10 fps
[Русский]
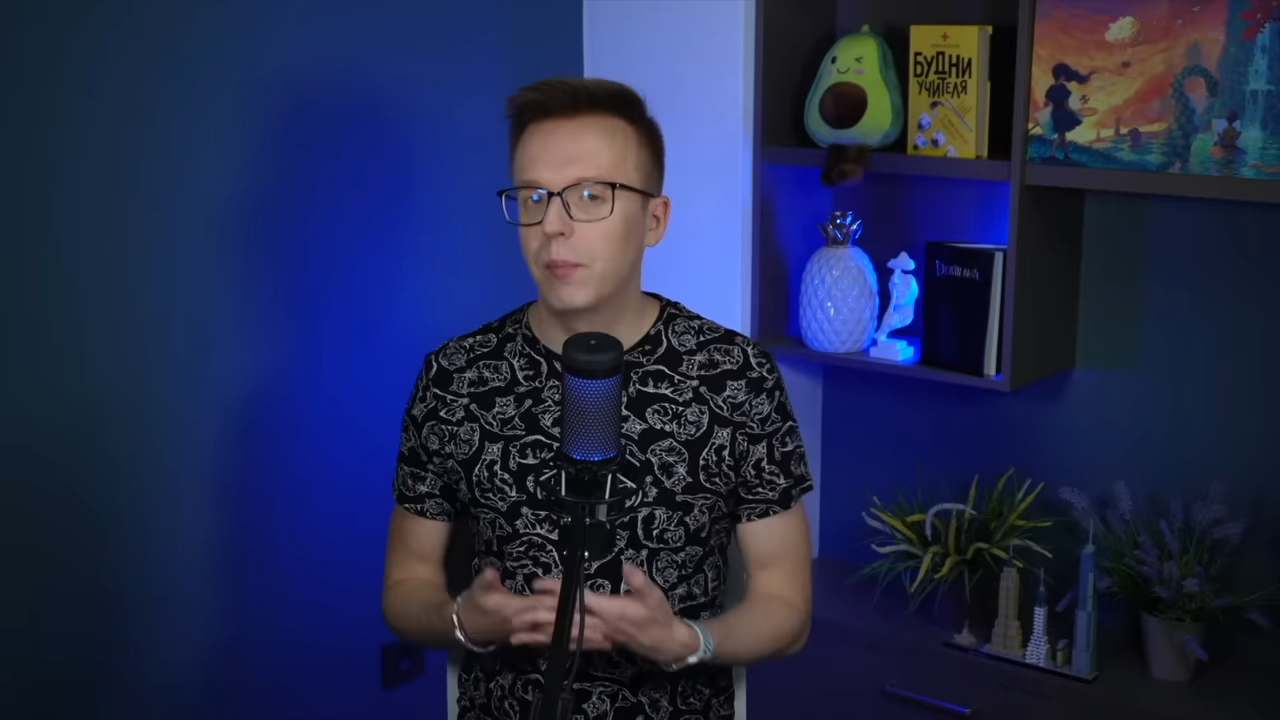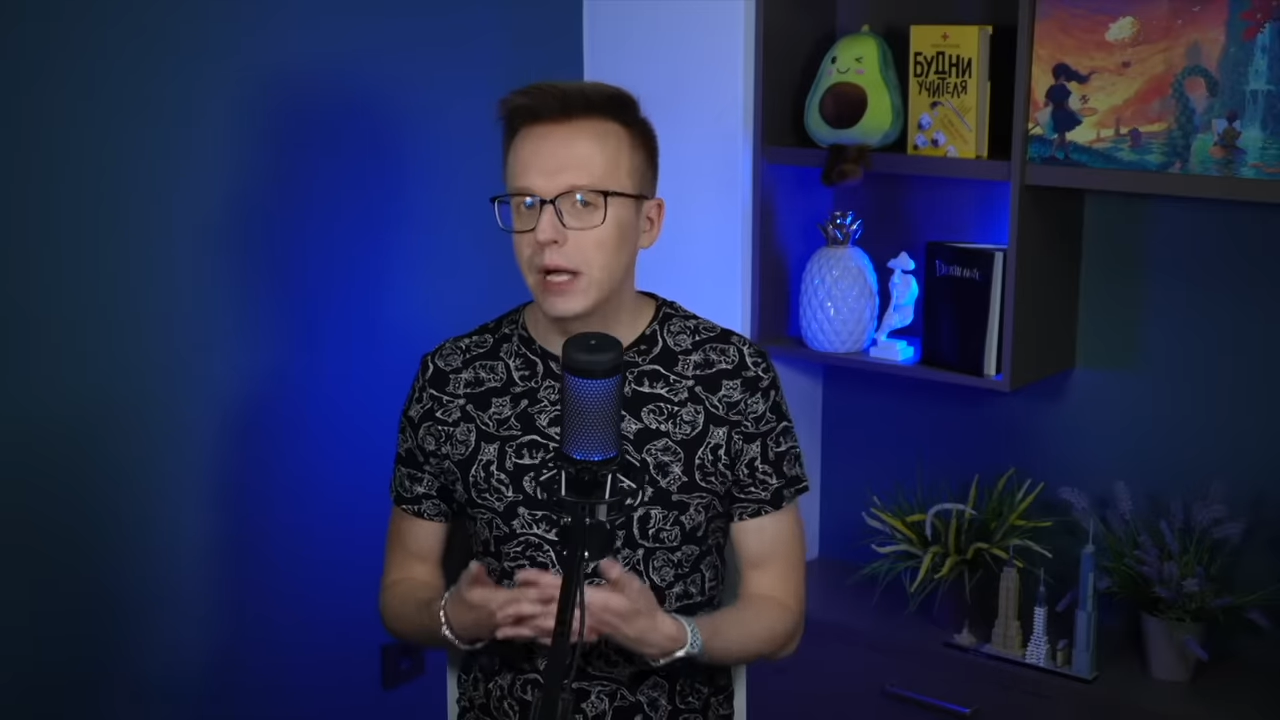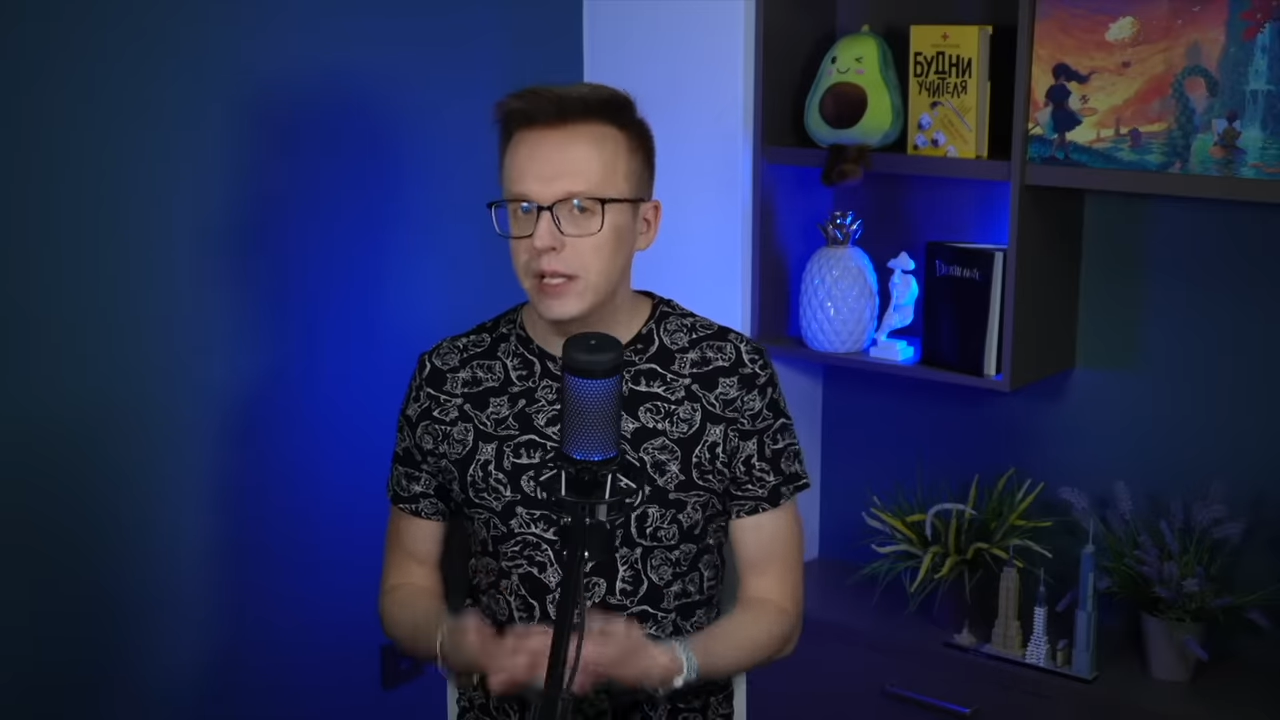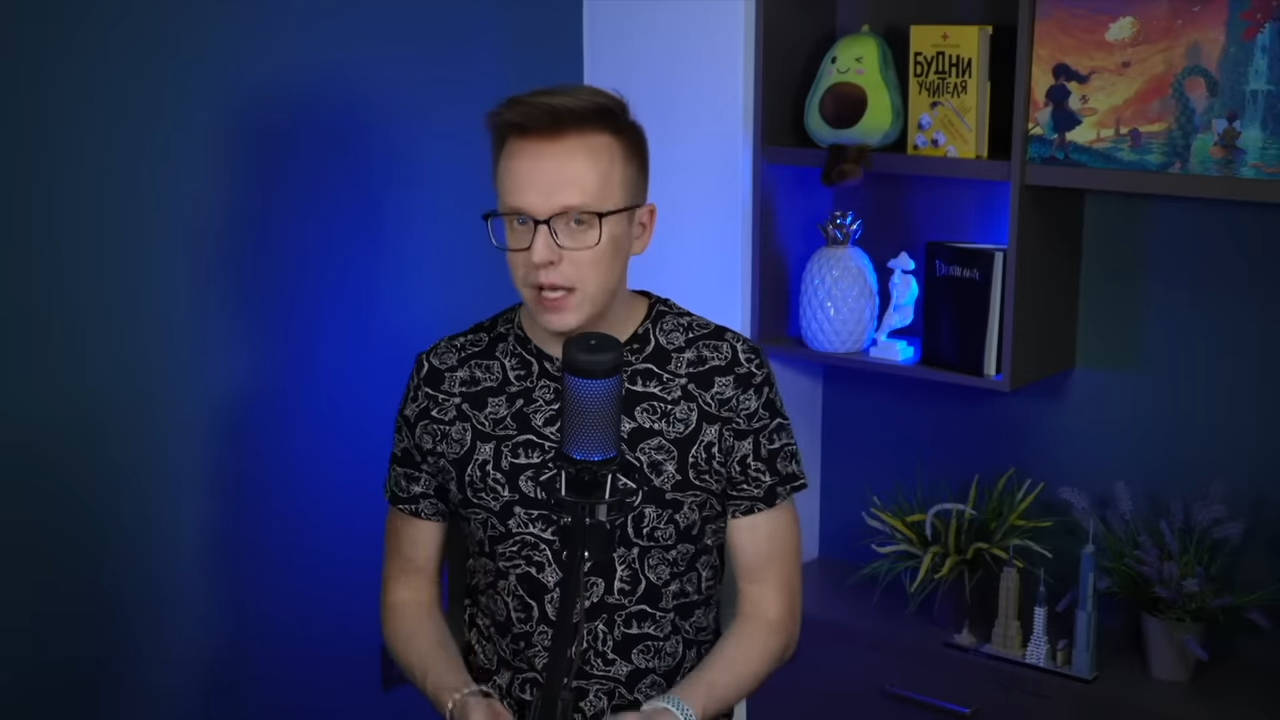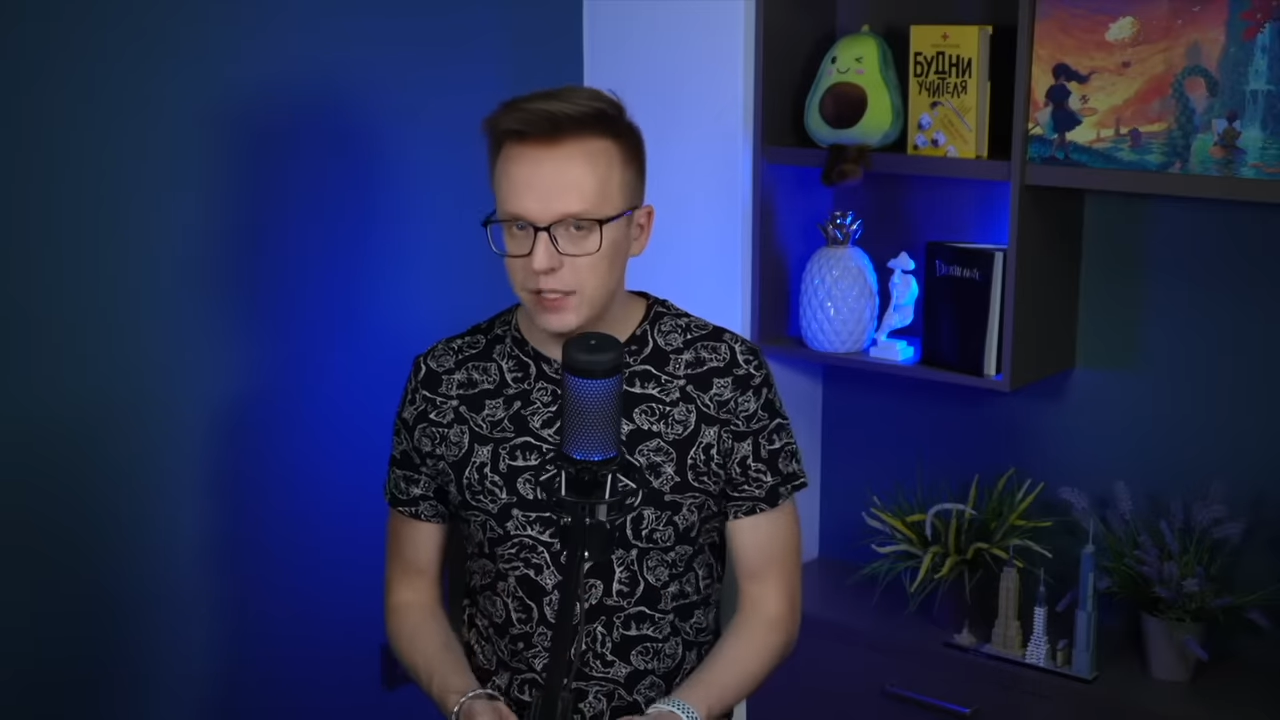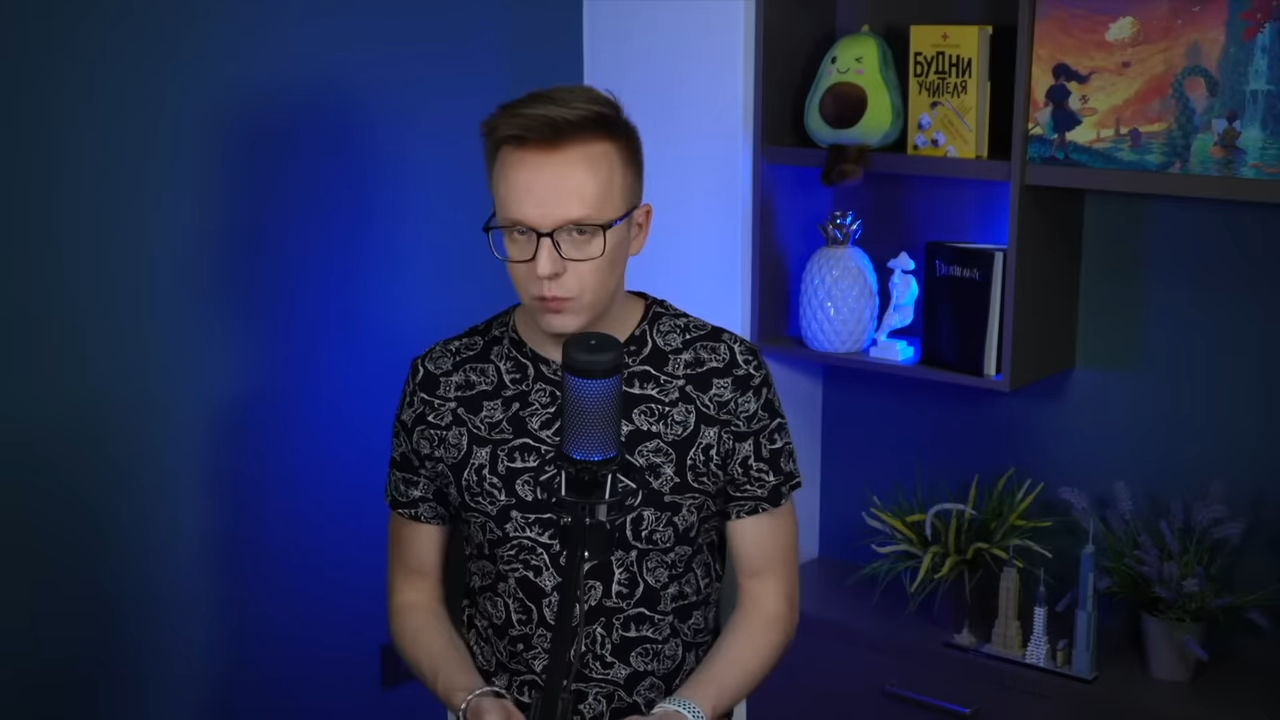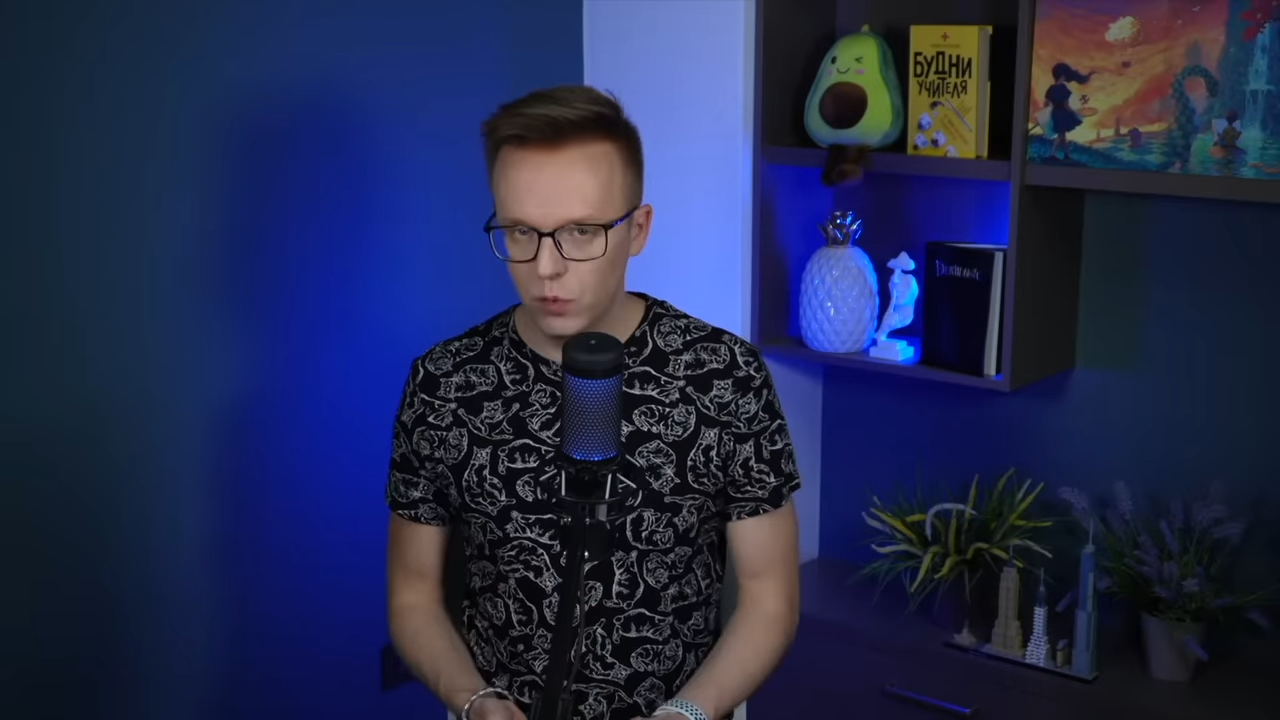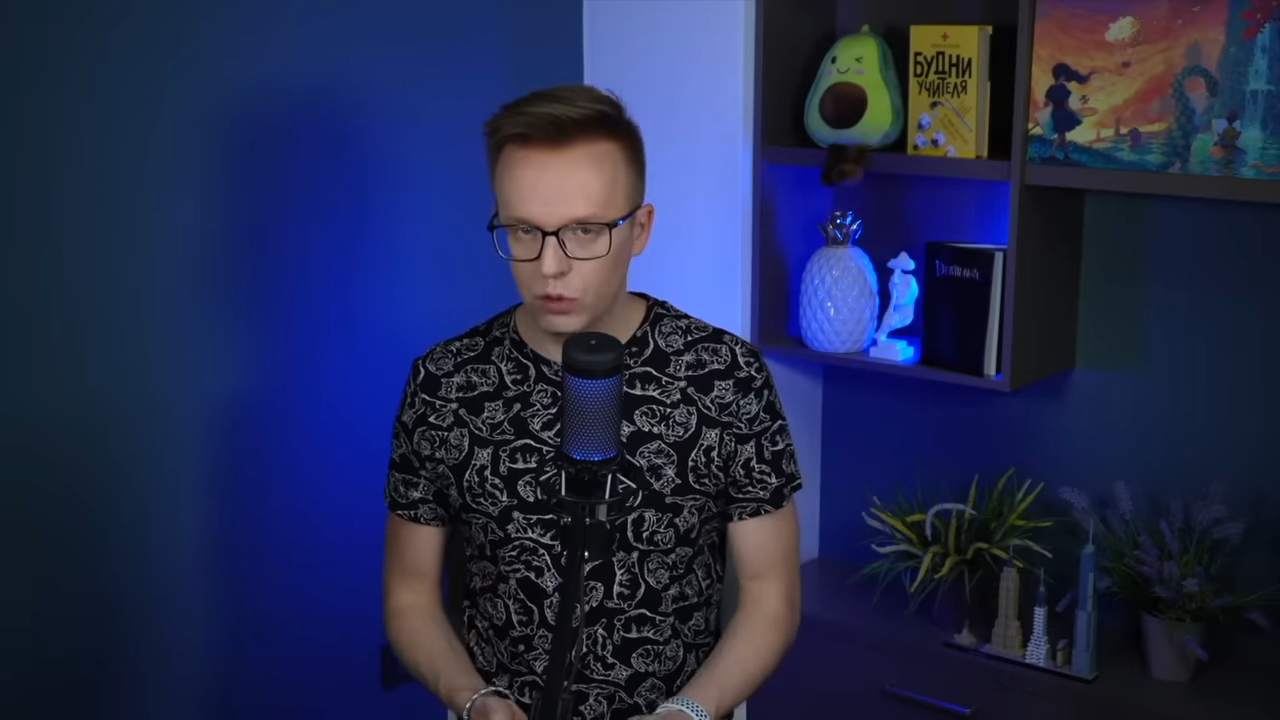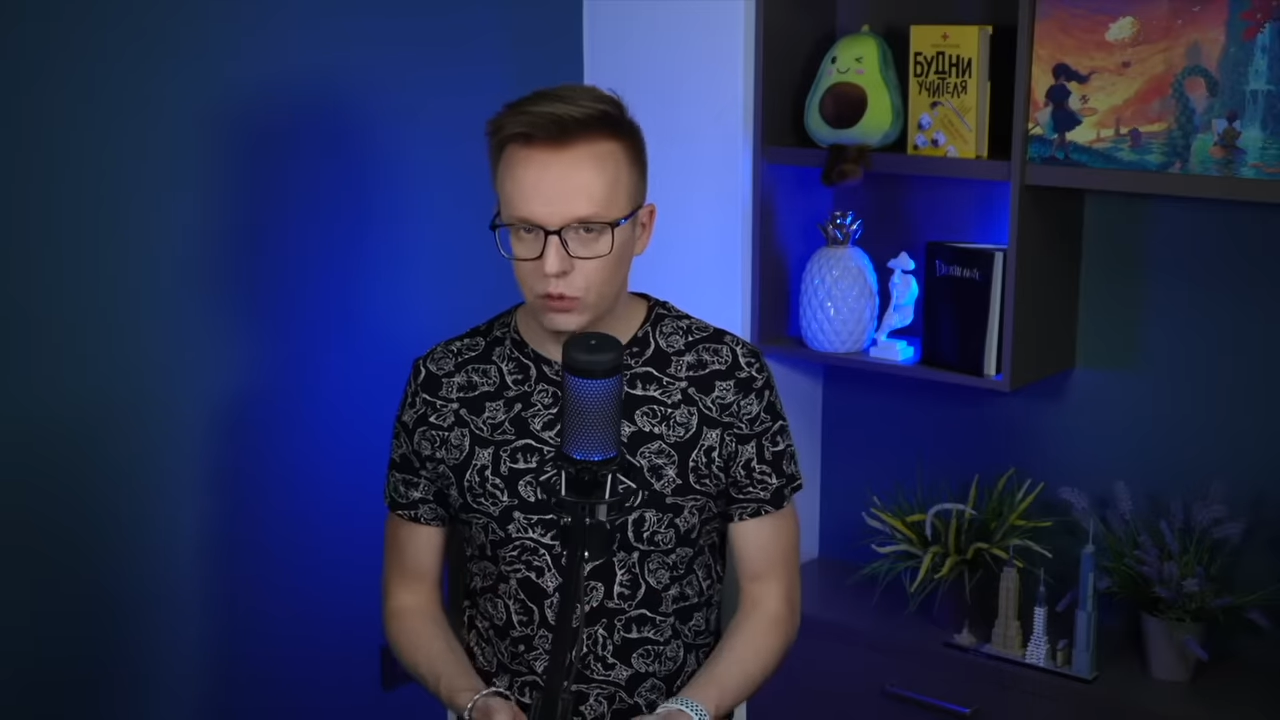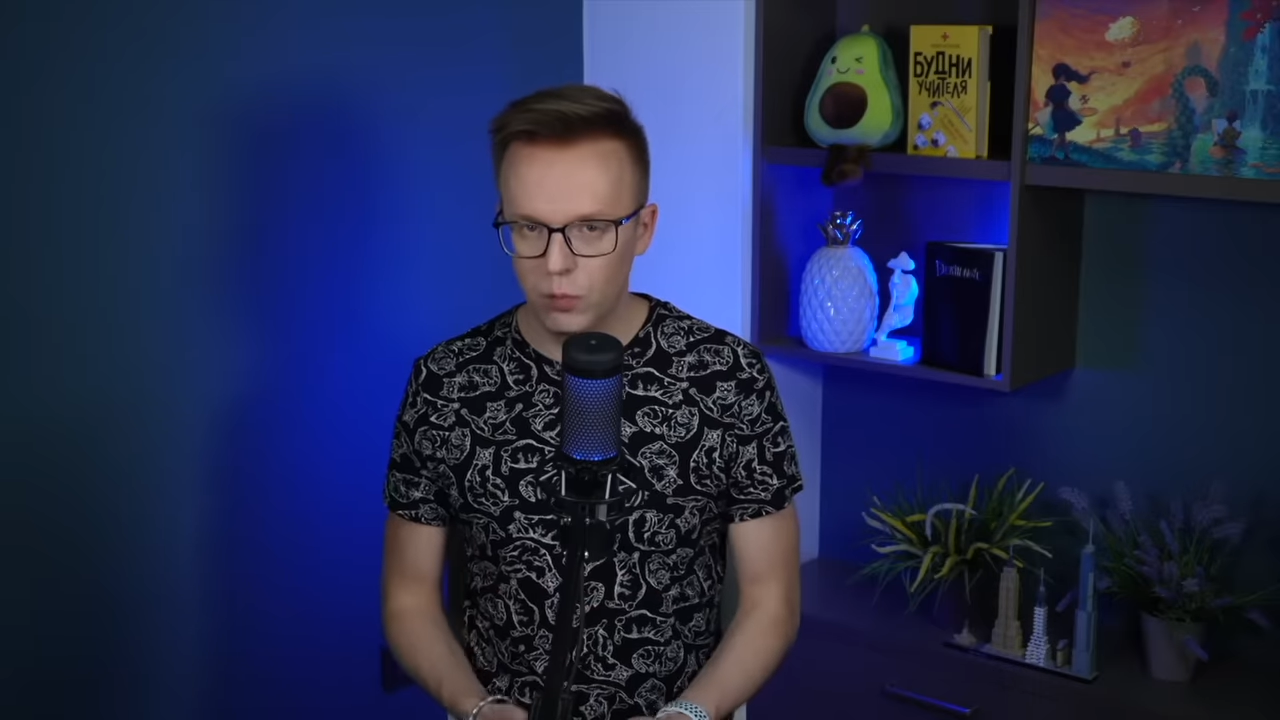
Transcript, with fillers: понять мог,